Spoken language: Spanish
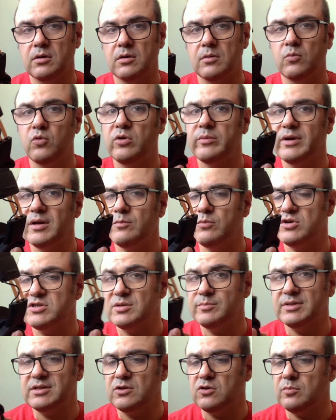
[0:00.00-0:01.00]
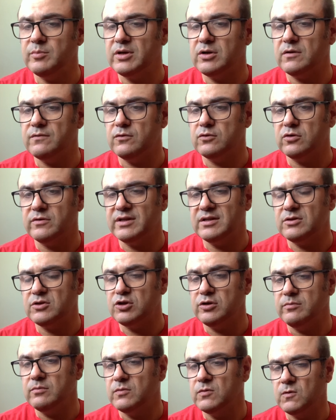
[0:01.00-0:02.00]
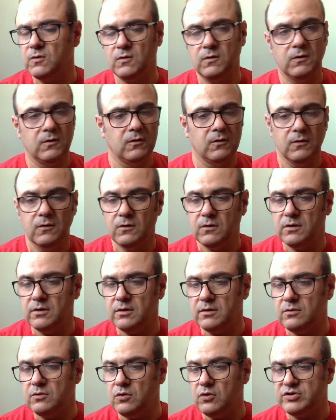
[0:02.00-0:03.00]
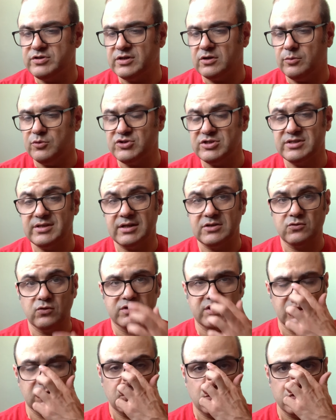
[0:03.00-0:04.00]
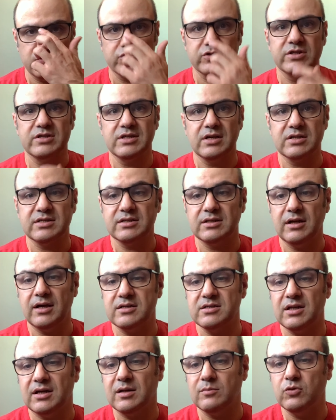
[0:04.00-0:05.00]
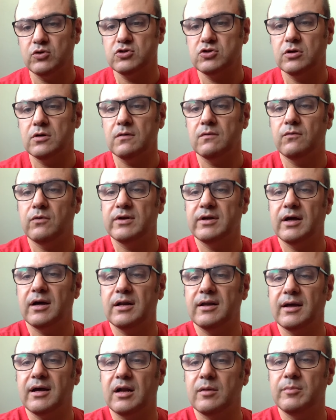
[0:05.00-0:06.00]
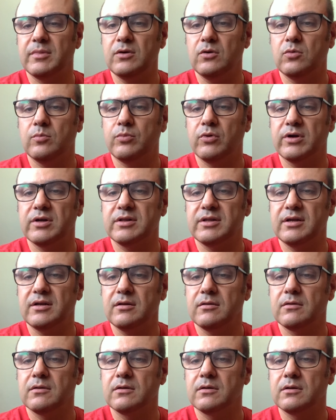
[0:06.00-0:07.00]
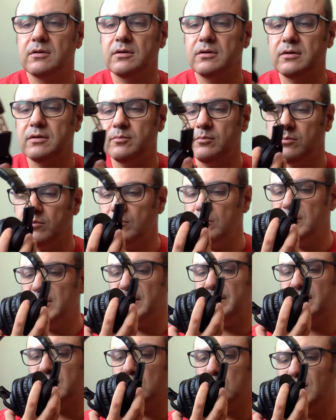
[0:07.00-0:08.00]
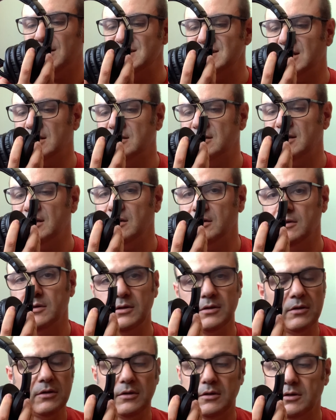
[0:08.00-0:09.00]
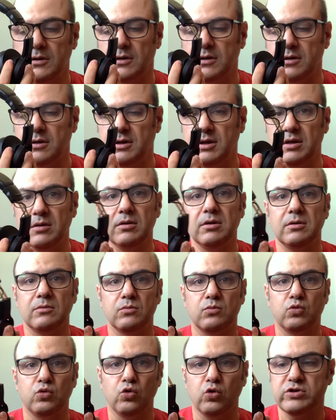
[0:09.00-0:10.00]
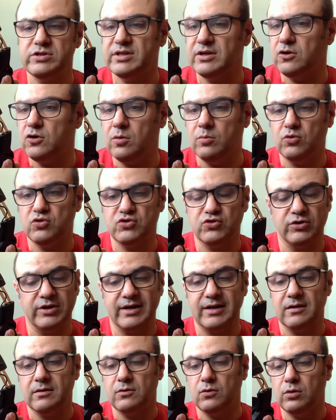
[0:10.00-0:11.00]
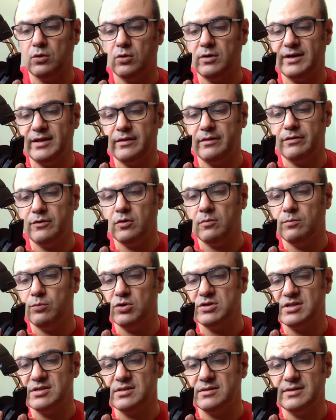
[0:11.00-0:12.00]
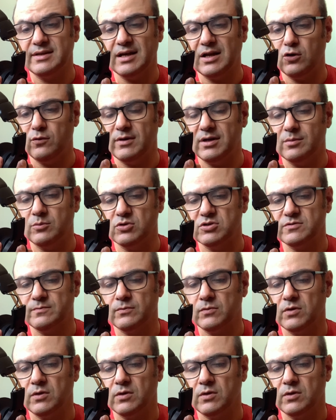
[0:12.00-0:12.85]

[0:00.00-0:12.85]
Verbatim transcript: Muy bien, pues he metido el micrófono dentro. No sé cómo se estará escuchando, no sé si aislará mucho. Voy a alejarme un poquitín. Me acerco bastante y no sé cómo sonará. Luego en edición pues ya lo veremos.